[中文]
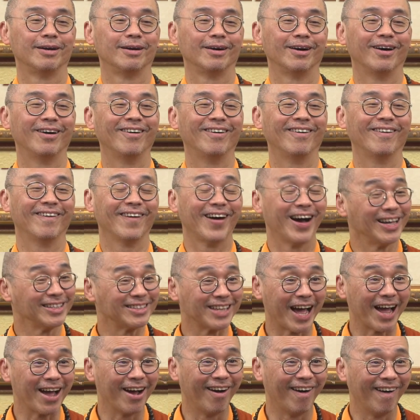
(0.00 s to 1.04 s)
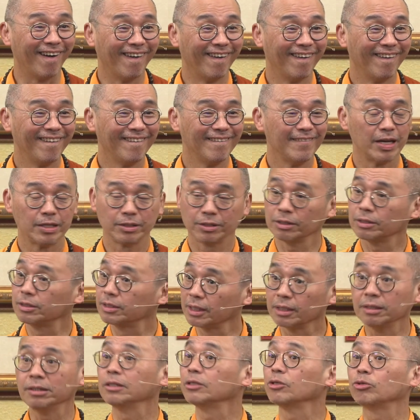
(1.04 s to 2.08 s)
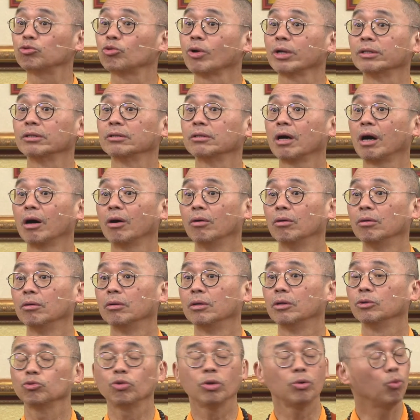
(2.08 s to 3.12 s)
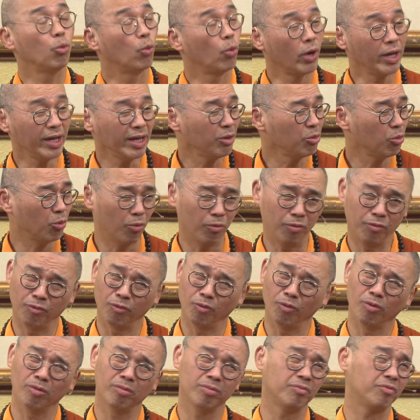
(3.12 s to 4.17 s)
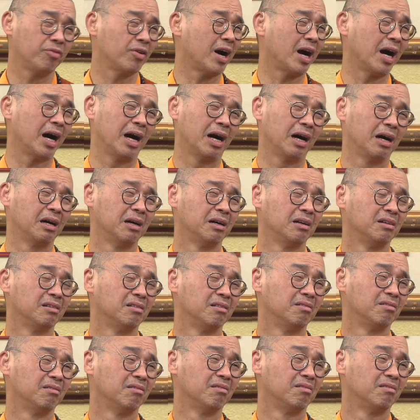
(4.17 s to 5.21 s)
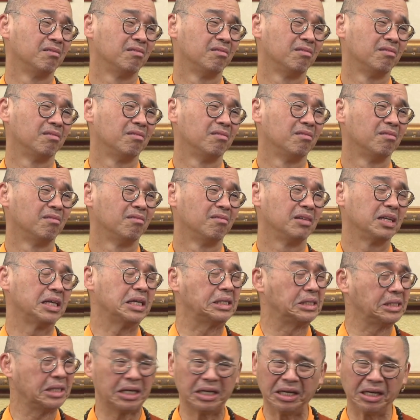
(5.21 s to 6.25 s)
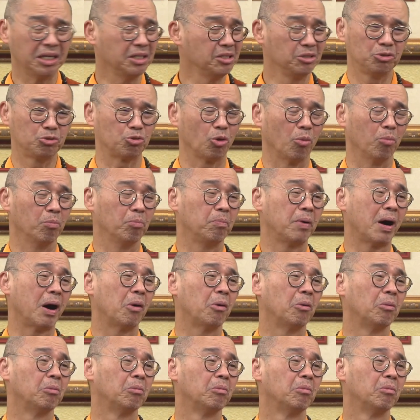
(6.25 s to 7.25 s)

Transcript: 哦，还知吼？是真的是赚到。所以唯有佛法，一切恩总报，